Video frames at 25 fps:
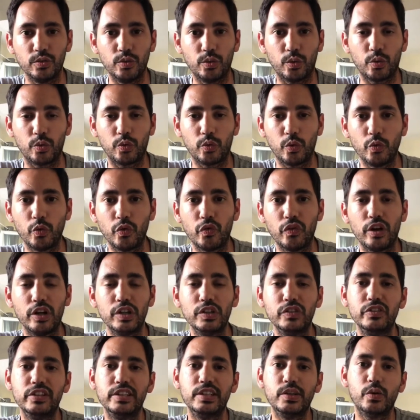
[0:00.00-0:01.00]
Donc on vous
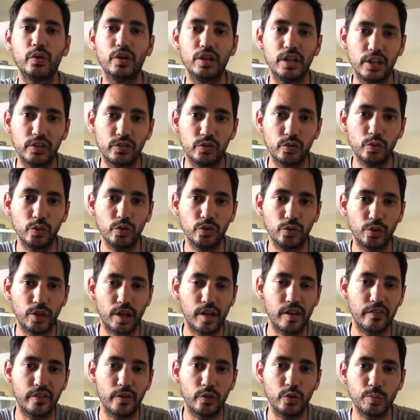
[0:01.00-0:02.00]
fera une vidéo là-dessus, si on
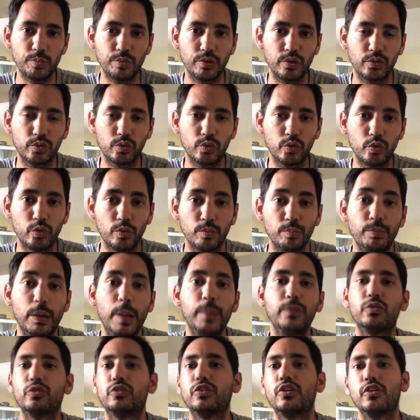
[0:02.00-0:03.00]
arrive à faire du poisson,
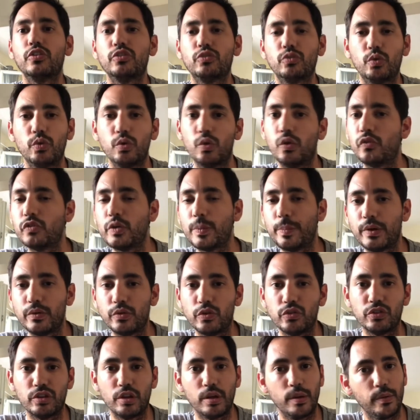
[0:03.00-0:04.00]
même si on n'en fait pas,
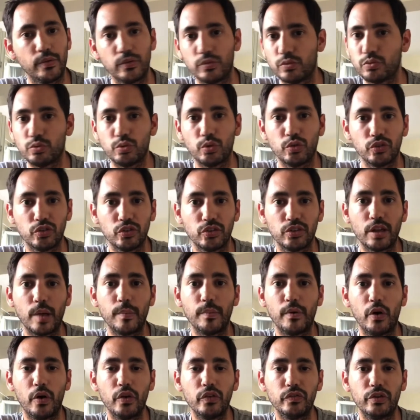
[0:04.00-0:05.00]
ce sera, ce,
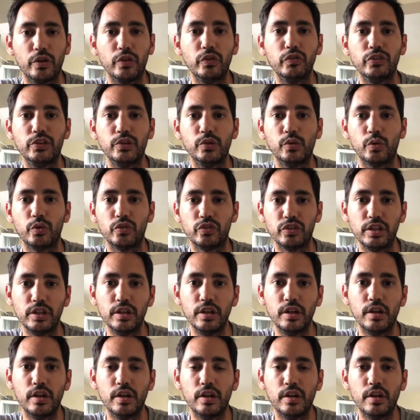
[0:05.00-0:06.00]
sera marrant de faire une vidéo
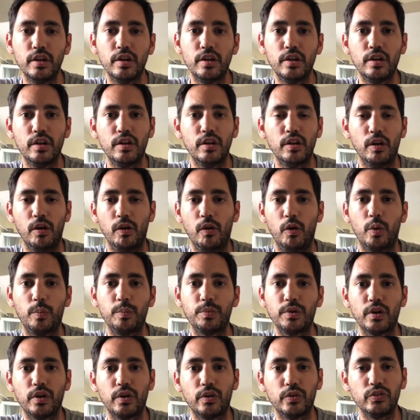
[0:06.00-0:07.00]
aussi.
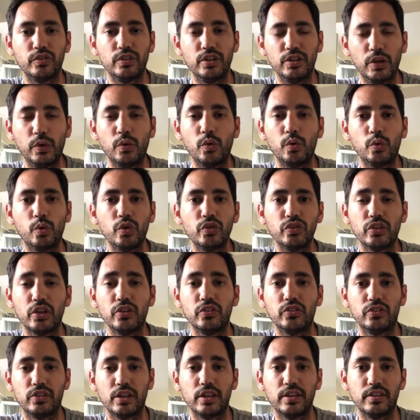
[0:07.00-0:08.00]
L'ambiance, l'idée concours,
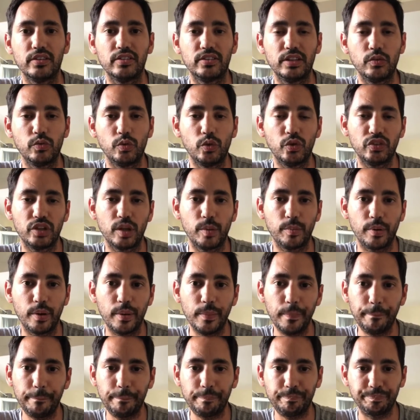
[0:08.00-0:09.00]
c'est toujours
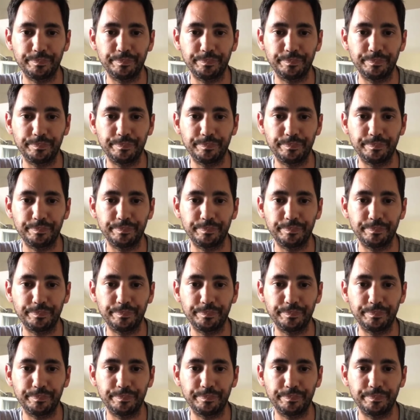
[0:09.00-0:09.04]
sympa.